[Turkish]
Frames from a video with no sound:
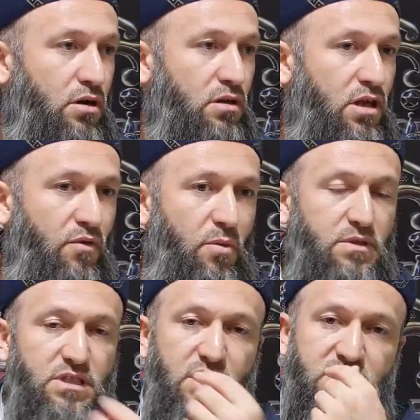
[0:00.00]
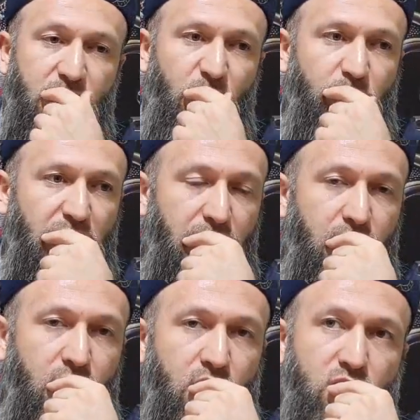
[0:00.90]
Lafa bak. Niye? Sebep ne?
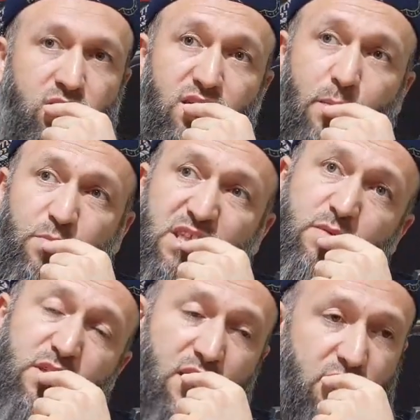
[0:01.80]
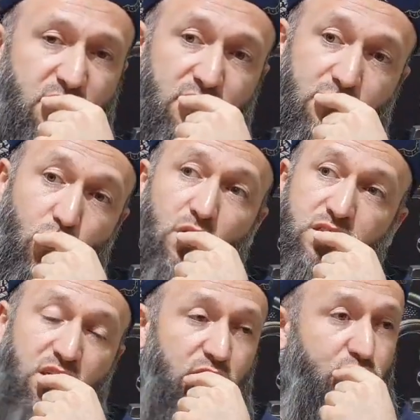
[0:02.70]
Trump tweet attı. Dolar
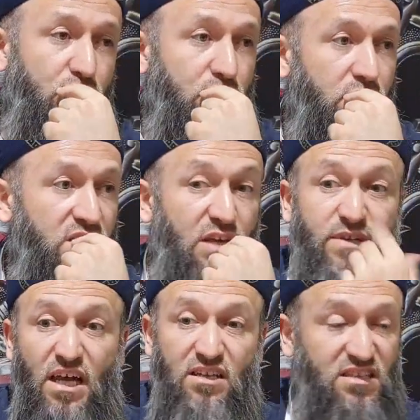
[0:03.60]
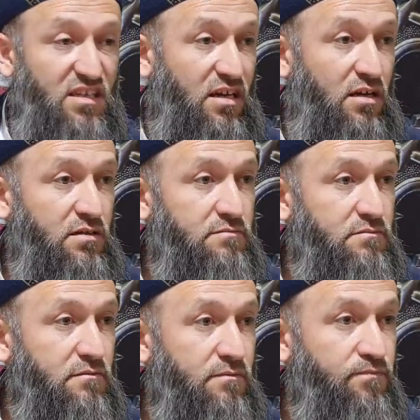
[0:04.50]
8 lira oldu. Tweet attı.
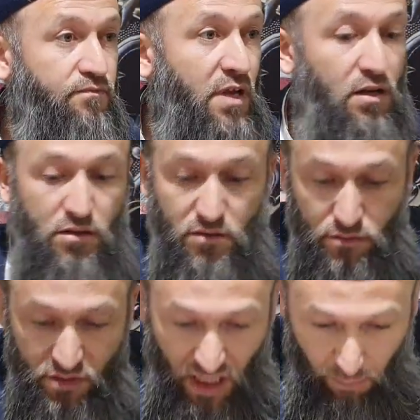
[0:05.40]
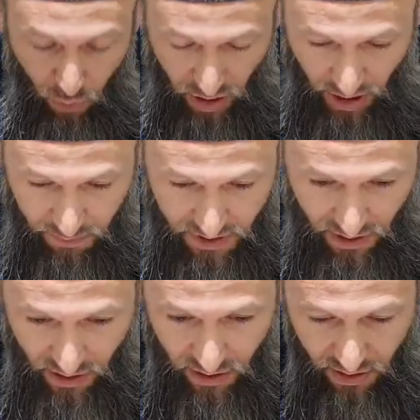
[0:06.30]
Trump böyle yaptı.
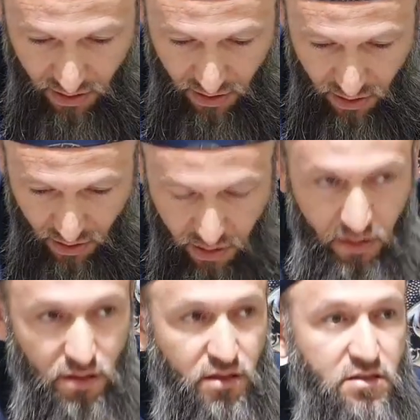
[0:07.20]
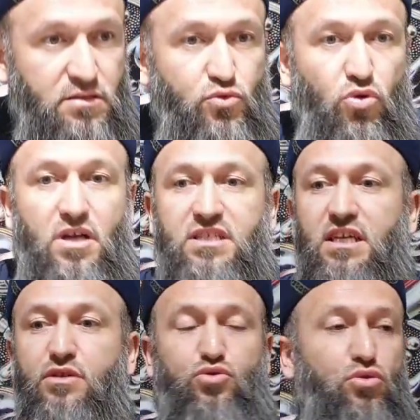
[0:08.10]
Dolar
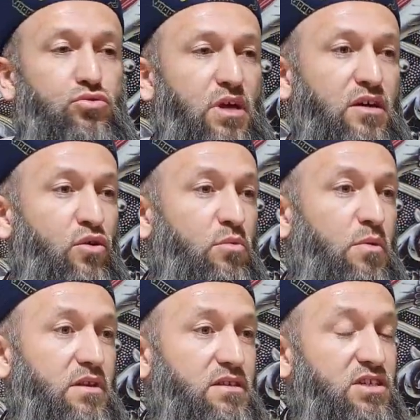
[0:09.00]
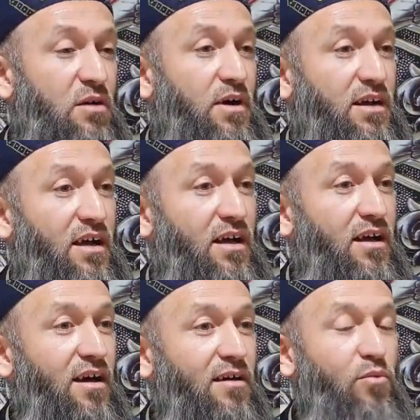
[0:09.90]
8 oldu. Ekonomi battı. İşe bak.
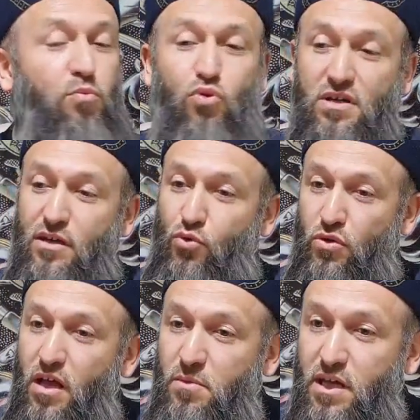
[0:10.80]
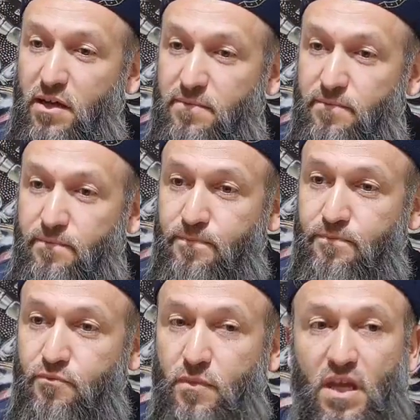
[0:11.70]
Bu, bu kadar kolay mı ya?
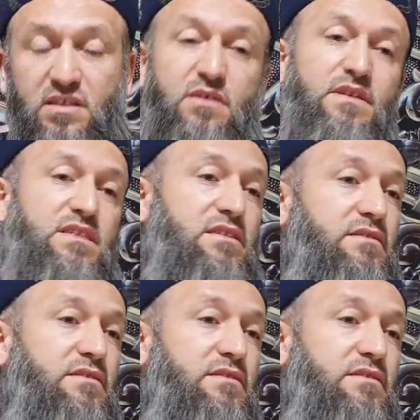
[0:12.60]
Twitter.